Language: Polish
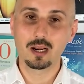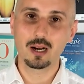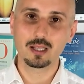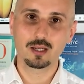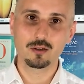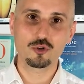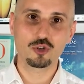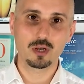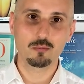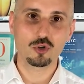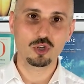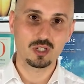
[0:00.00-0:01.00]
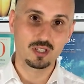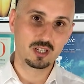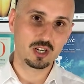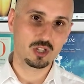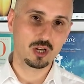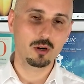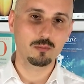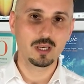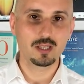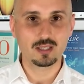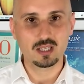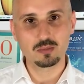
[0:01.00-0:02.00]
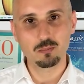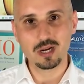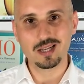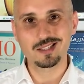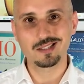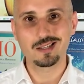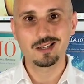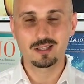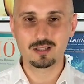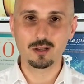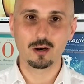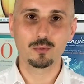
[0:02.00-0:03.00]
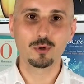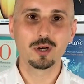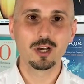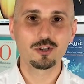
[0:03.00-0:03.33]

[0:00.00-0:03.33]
dlatego że możecie z każdego miejsca, z pracy, z domu,